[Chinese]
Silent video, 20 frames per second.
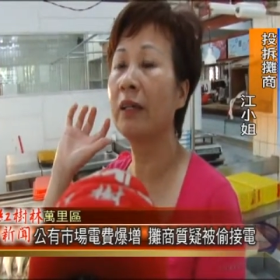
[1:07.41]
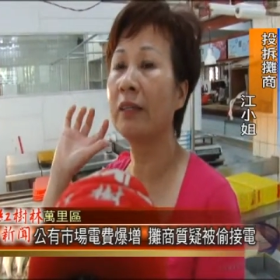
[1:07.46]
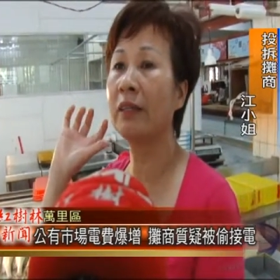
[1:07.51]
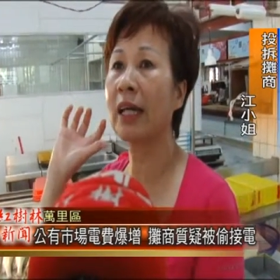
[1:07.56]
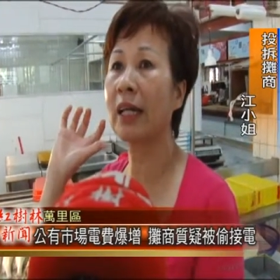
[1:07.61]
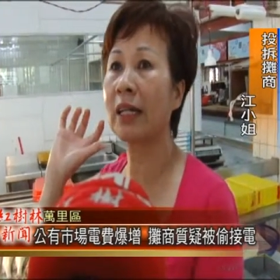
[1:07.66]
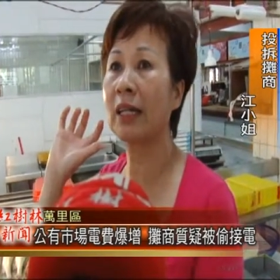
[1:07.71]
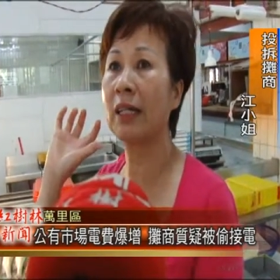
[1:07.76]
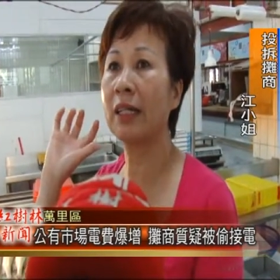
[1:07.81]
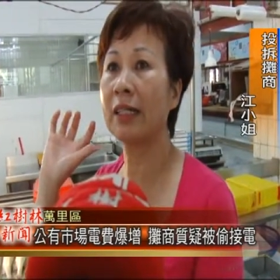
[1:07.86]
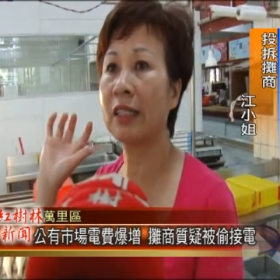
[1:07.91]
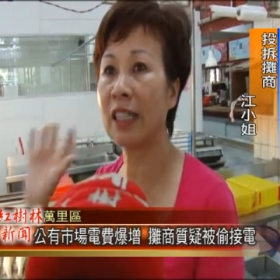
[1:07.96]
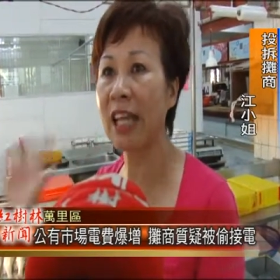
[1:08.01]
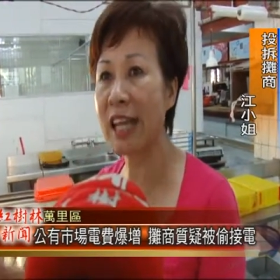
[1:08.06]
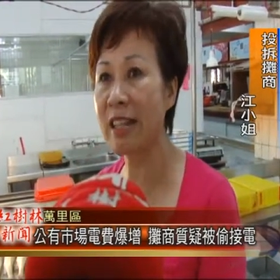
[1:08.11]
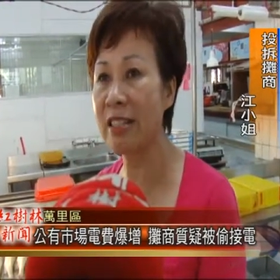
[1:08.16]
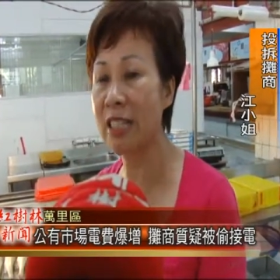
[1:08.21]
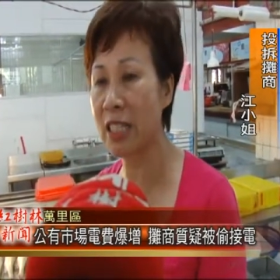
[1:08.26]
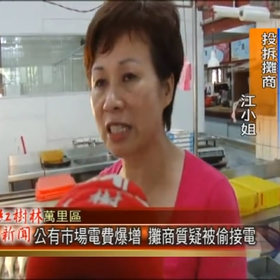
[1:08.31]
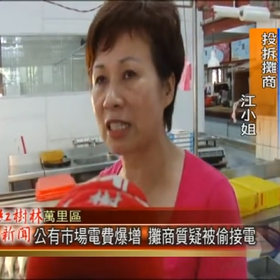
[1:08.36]
那个
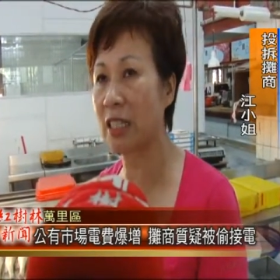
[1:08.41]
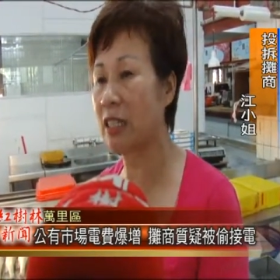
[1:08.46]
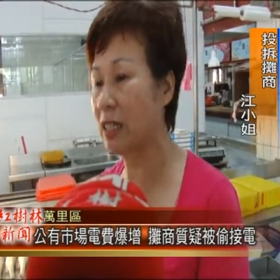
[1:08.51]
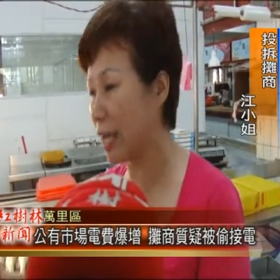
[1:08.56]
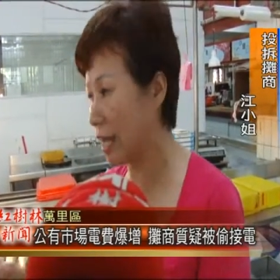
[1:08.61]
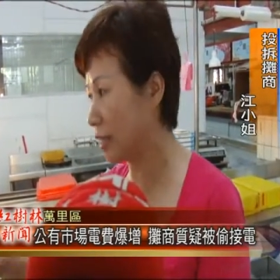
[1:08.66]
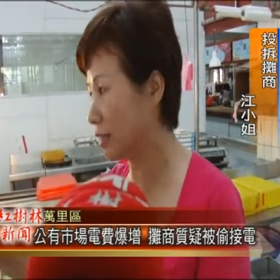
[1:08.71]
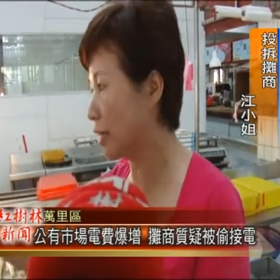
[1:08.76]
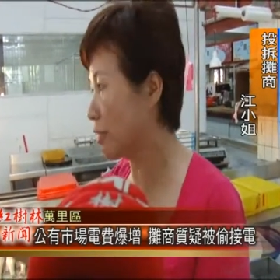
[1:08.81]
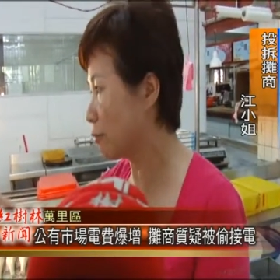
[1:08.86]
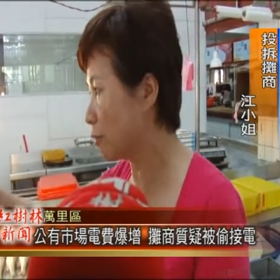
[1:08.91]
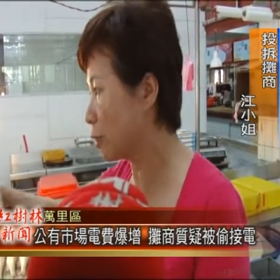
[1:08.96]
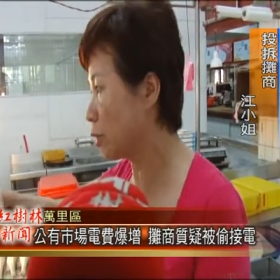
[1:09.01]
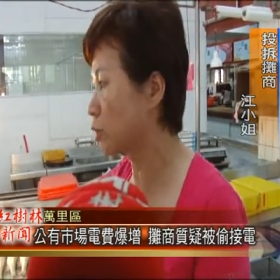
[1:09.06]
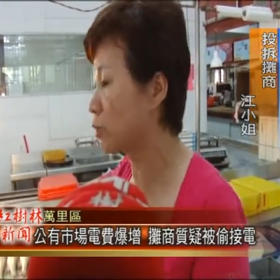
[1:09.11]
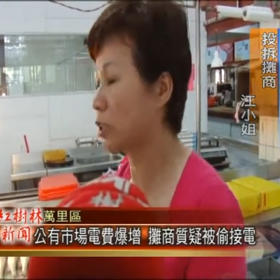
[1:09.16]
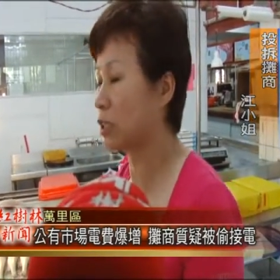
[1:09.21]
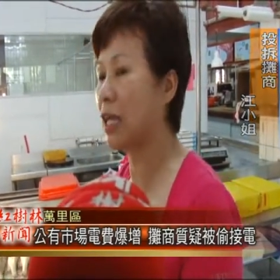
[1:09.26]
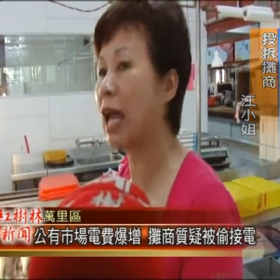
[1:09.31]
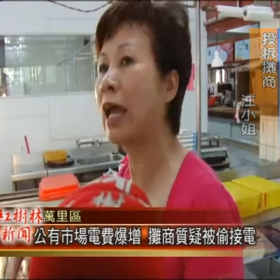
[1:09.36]
电，嘿，电费
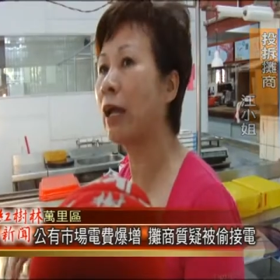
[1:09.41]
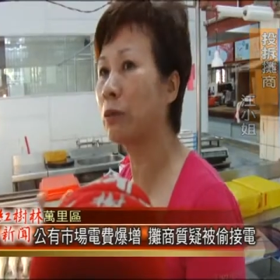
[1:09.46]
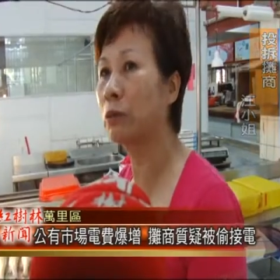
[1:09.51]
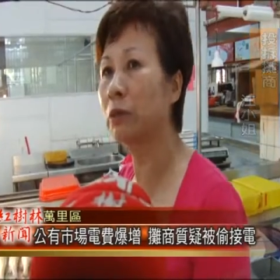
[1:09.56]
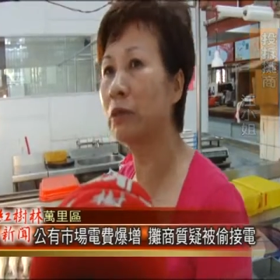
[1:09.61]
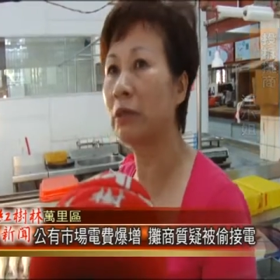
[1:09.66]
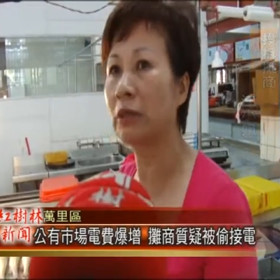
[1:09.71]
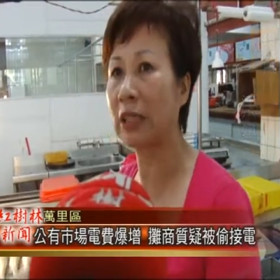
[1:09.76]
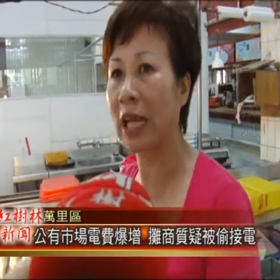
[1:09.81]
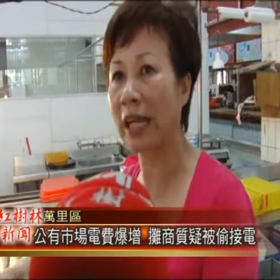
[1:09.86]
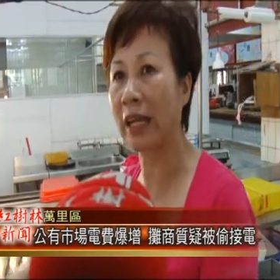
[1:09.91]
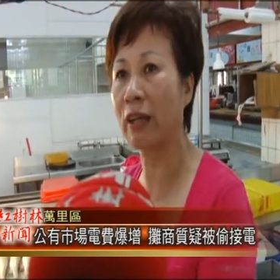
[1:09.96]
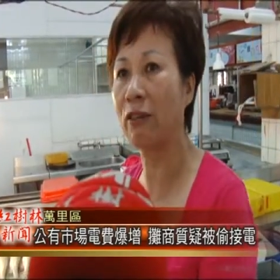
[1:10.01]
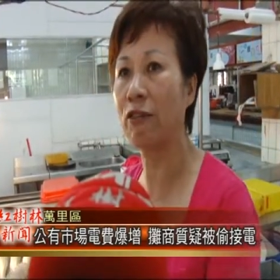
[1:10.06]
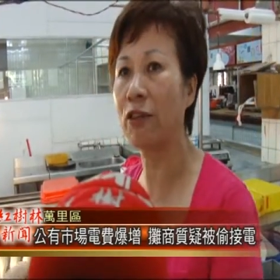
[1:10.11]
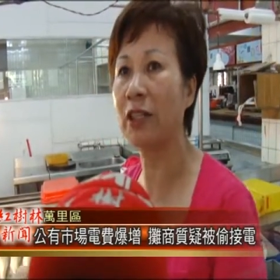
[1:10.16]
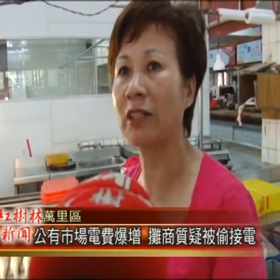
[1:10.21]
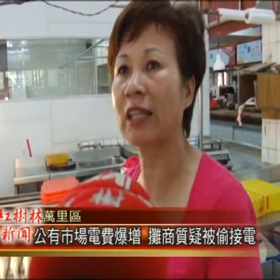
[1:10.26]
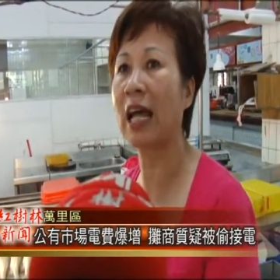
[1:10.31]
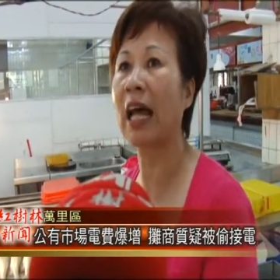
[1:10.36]
拢是爱阮大家
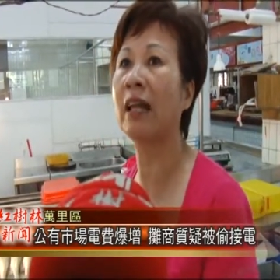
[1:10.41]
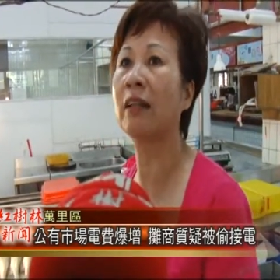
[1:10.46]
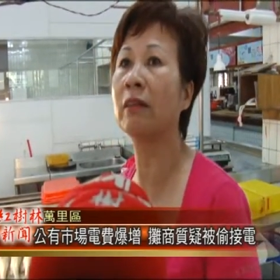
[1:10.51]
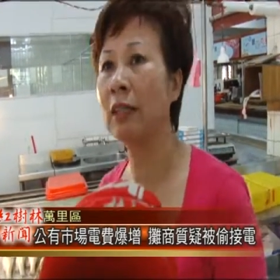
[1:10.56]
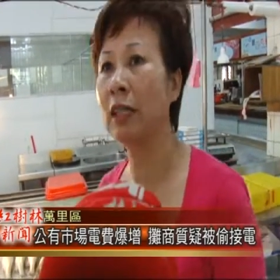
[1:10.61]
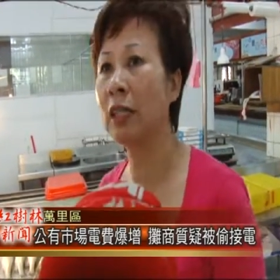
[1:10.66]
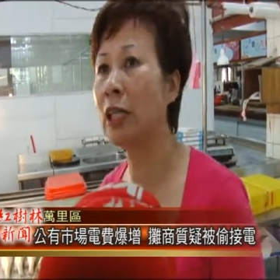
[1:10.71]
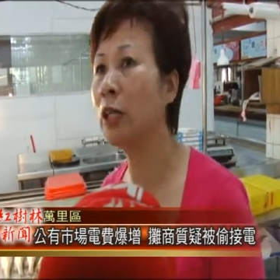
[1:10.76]
分摊，